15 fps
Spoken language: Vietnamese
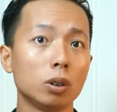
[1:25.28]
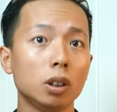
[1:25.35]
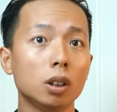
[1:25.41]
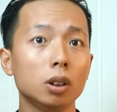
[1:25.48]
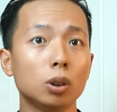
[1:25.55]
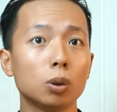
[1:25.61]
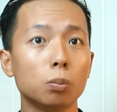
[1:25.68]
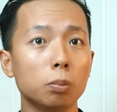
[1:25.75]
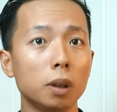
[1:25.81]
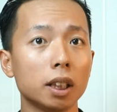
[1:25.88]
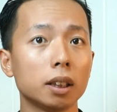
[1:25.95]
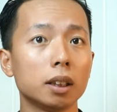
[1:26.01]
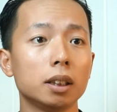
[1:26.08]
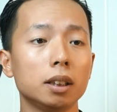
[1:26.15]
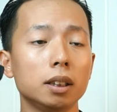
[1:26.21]
như chúng
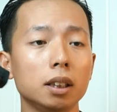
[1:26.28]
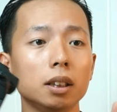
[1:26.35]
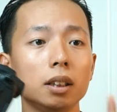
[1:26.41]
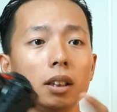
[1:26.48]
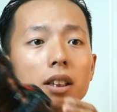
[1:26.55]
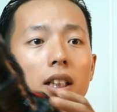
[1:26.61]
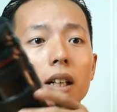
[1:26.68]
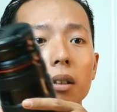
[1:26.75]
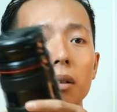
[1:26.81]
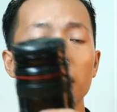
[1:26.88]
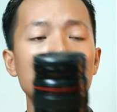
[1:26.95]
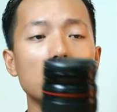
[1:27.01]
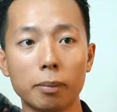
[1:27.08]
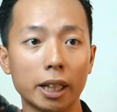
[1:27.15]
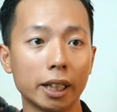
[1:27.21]
mình, như những chiếc
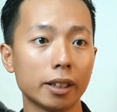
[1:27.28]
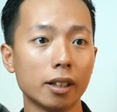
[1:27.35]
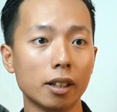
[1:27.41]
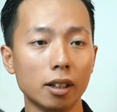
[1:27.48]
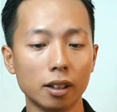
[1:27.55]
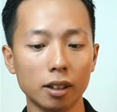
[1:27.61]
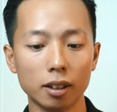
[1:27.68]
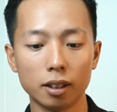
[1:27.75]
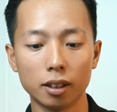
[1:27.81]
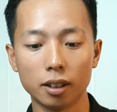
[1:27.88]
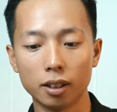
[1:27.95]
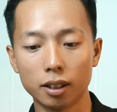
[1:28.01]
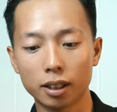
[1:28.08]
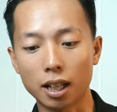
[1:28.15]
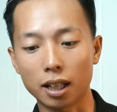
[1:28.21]
máy cơ
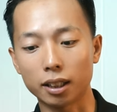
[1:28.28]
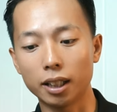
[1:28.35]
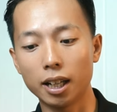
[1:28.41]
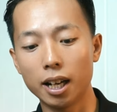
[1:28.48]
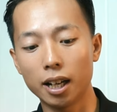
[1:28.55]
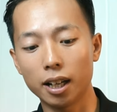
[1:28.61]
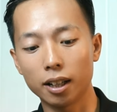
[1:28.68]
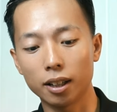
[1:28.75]
nặng nề,